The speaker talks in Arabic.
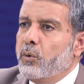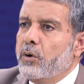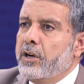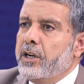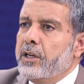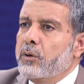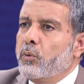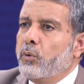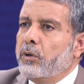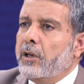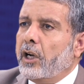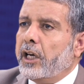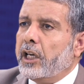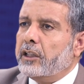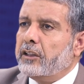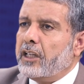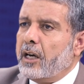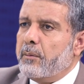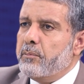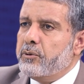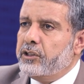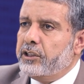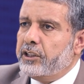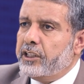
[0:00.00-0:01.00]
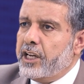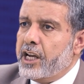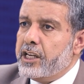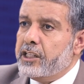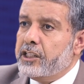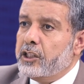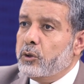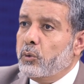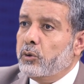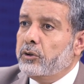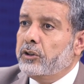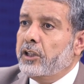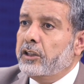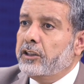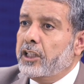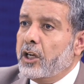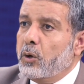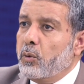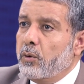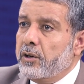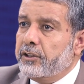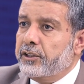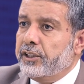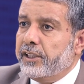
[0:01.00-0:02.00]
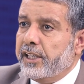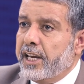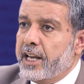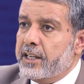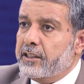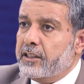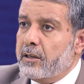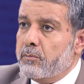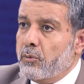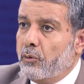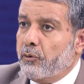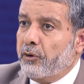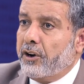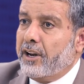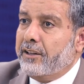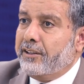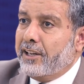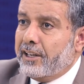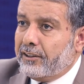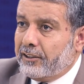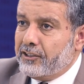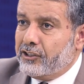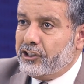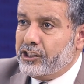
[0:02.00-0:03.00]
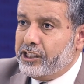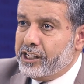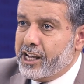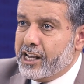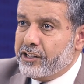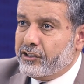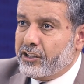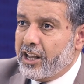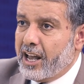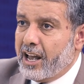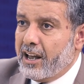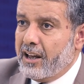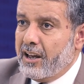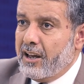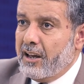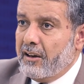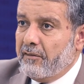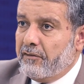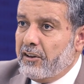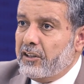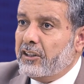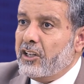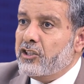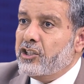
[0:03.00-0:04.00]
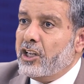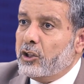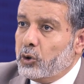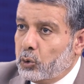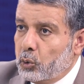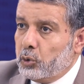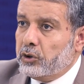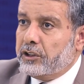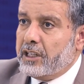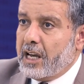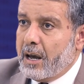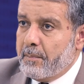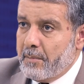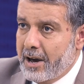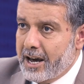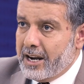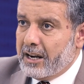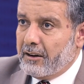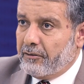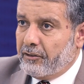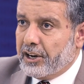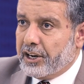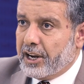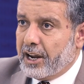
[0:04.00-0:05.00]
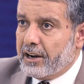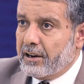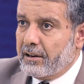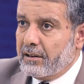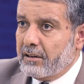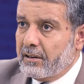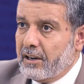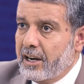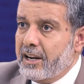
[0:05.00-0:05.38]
والخطاب السياسي والتداول السياسي مفردات السياسة في تجددها معرفيا